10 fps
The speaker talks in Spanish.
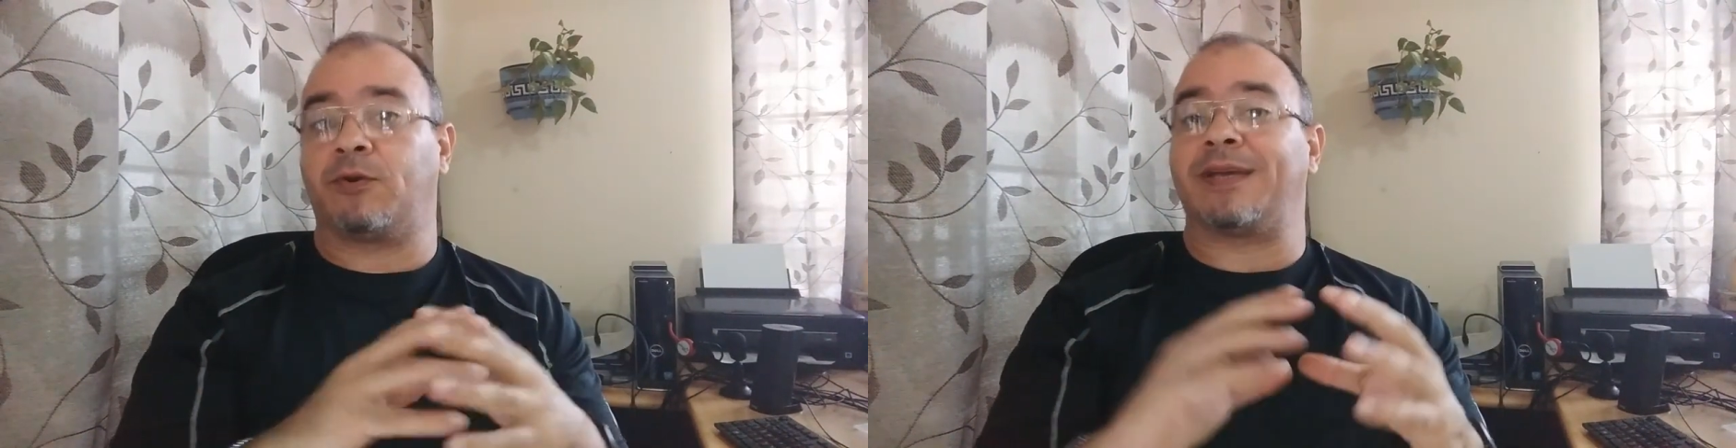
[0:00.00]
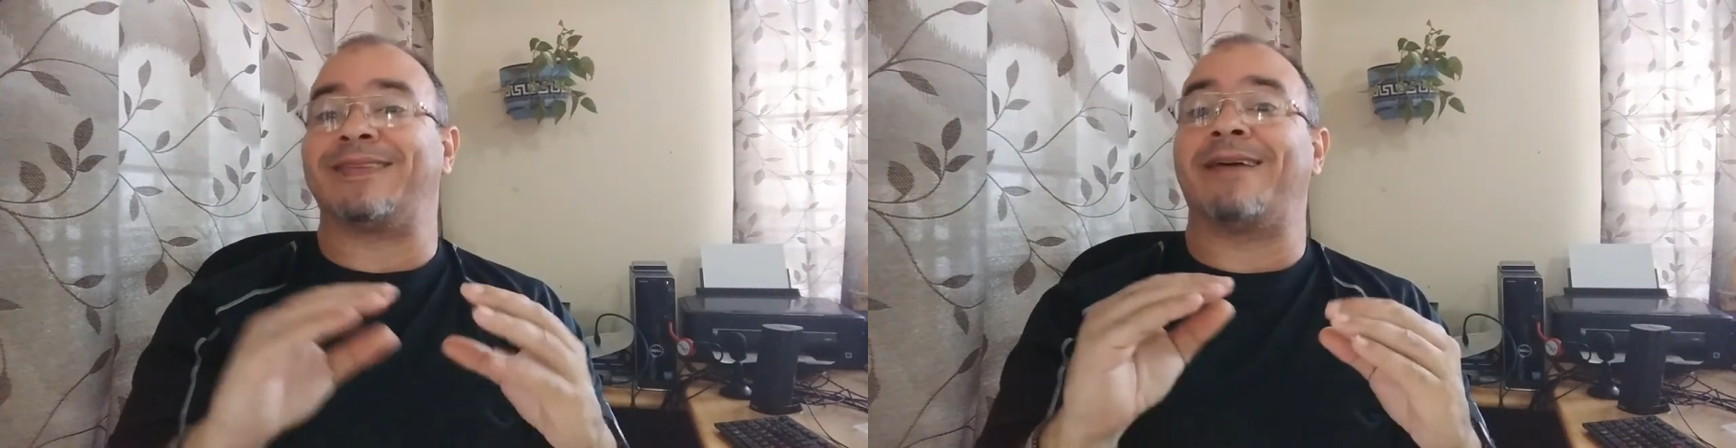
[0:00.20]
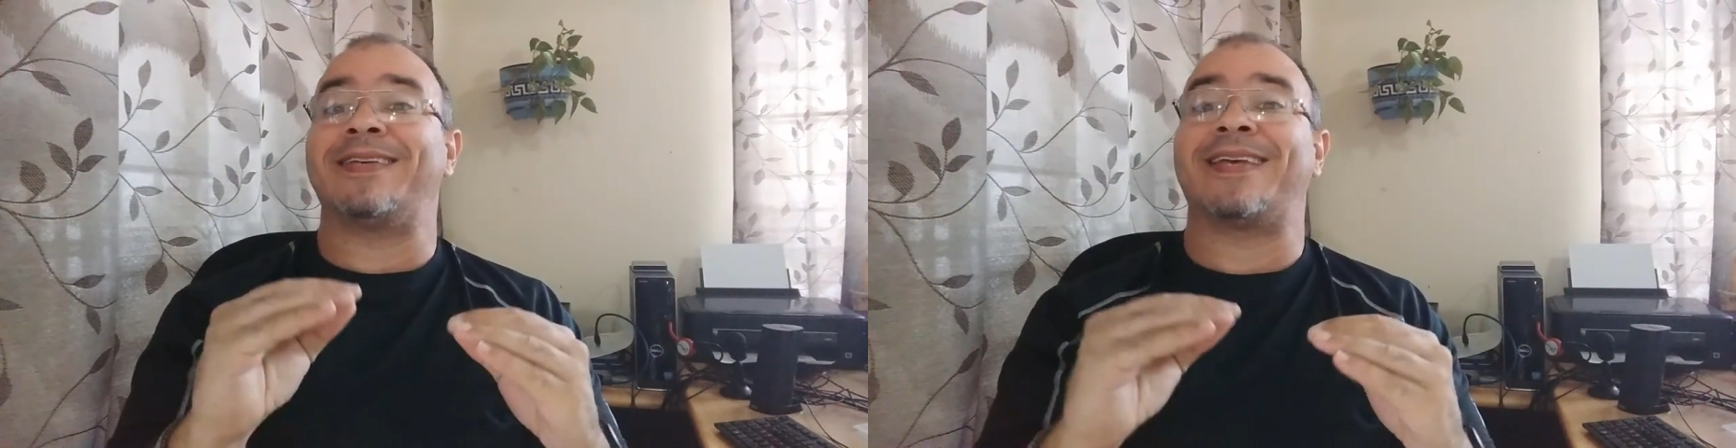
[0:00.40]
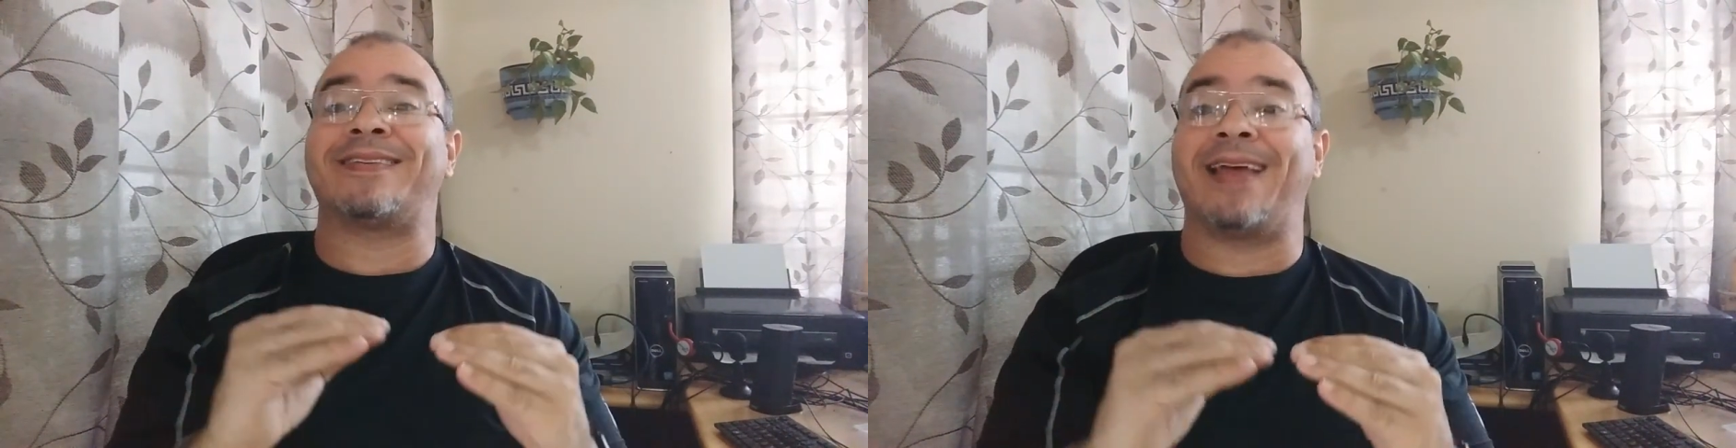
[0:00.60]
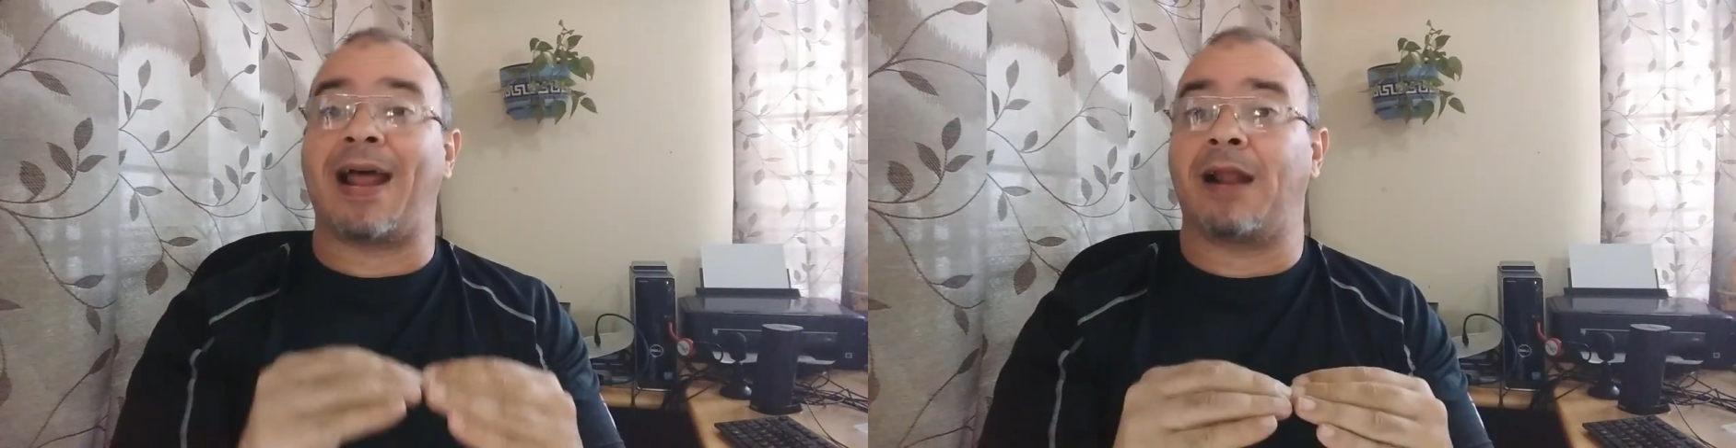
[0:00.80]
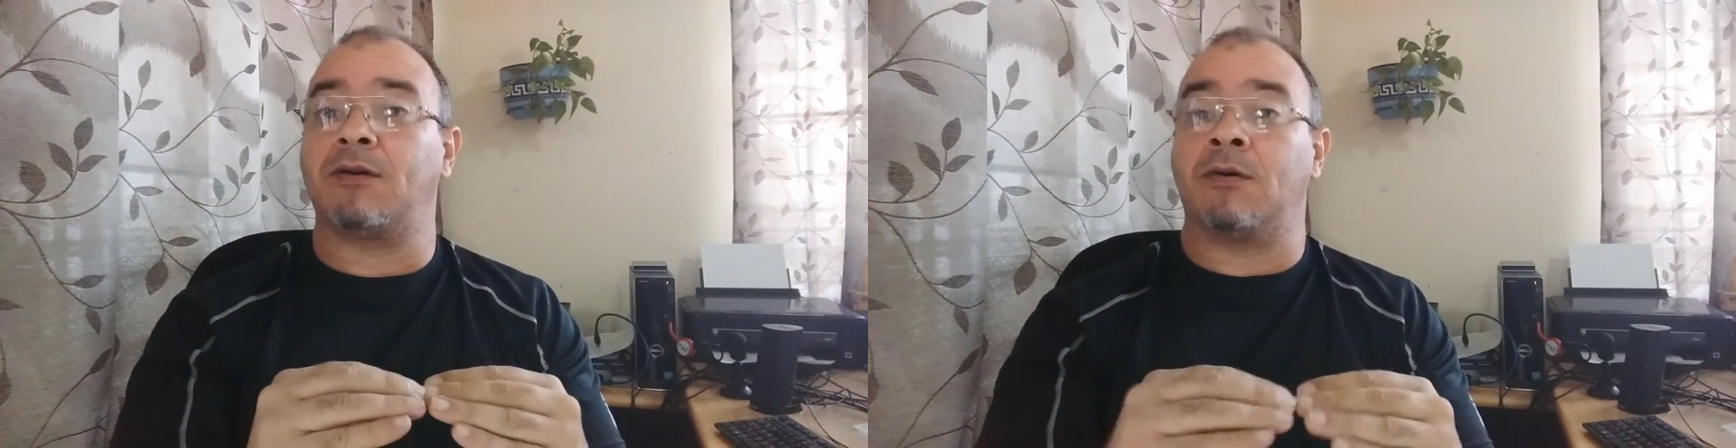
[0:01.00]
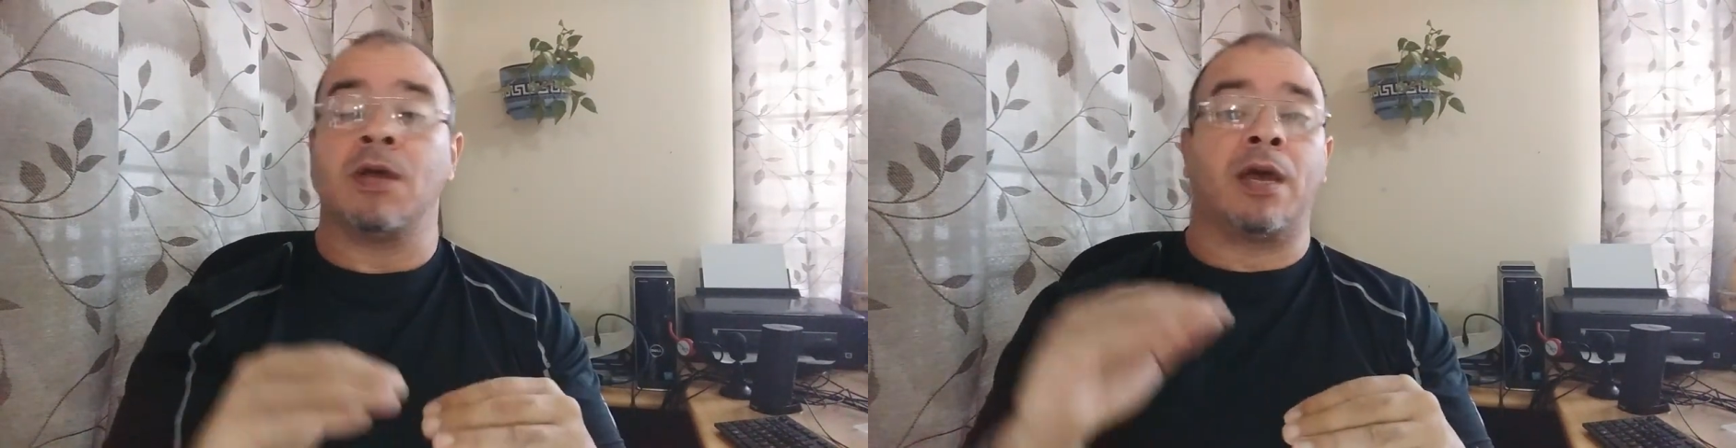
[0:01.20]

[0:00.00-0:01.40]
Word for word: porque sabes hacer algo.